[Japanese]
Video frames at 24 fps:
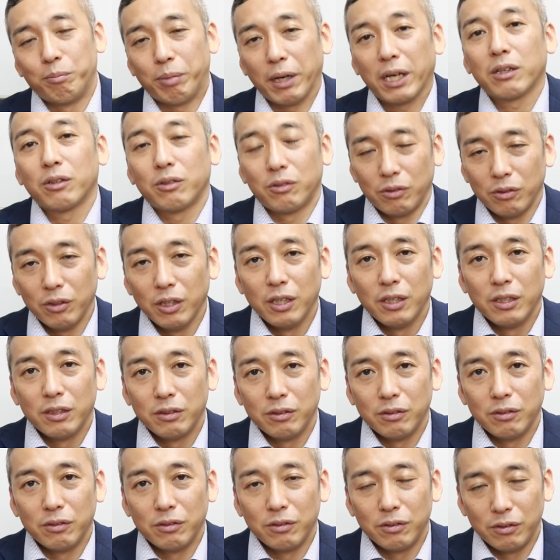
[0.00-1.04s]

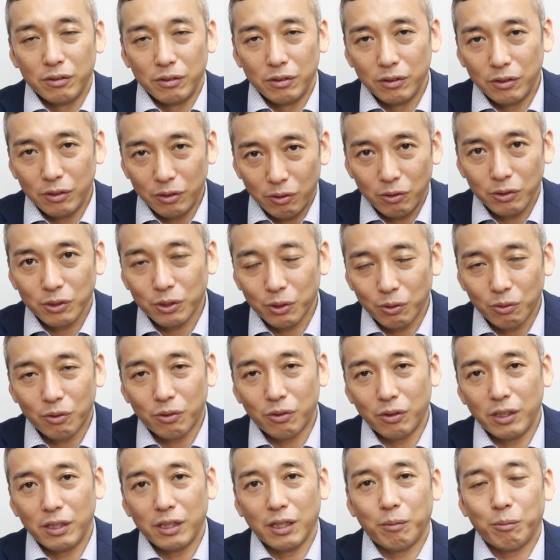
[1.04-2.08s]
バッグのそっ
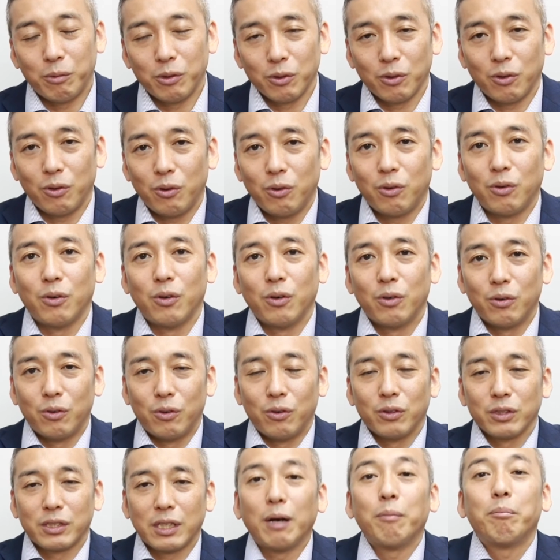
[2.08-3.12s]
くりなもの
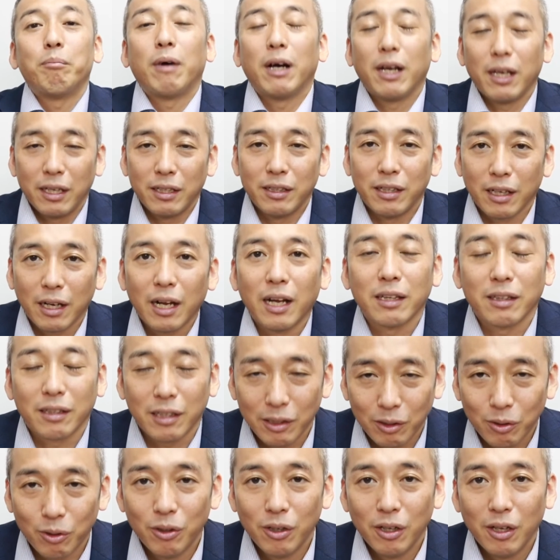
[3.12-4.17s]
を3万円で買っ
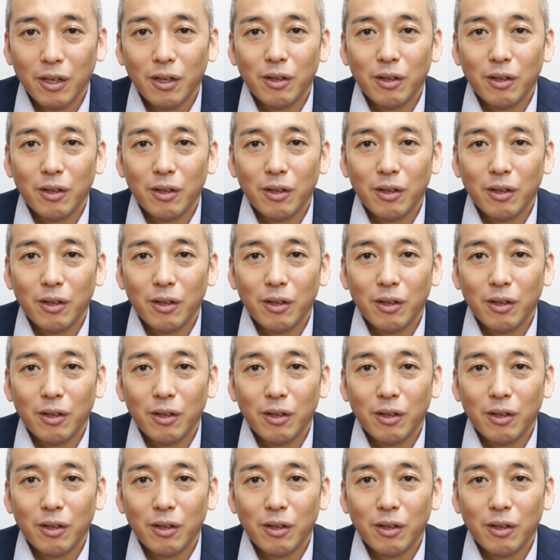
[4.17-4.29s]
たと。